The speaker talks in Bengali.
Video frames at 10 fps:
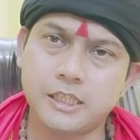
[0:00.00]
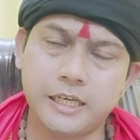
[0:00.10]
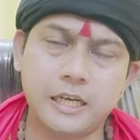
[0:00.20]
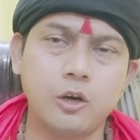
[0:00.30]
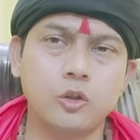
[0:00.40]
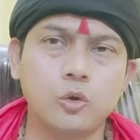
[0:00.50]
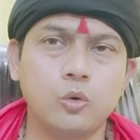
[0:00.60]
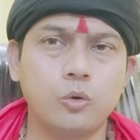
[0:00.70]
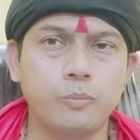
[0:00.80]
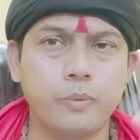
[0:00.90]
সেটা হয়তো
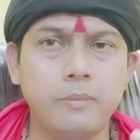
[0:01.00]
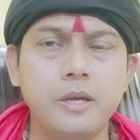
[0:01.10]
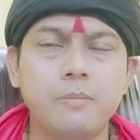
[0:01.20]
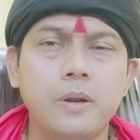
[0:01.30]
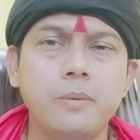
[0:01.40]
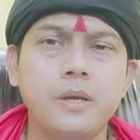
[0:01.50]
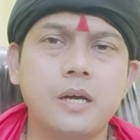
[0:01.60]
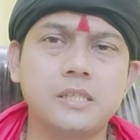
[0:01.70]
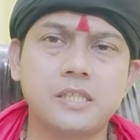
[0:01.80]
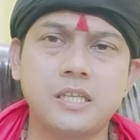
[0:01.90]
কোনো প্রেমিক
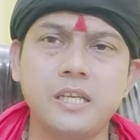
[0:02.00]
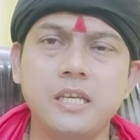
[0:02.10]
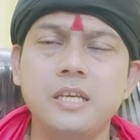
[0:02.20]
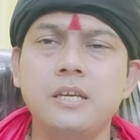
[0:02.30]
প্রেমিকা স্ত্রী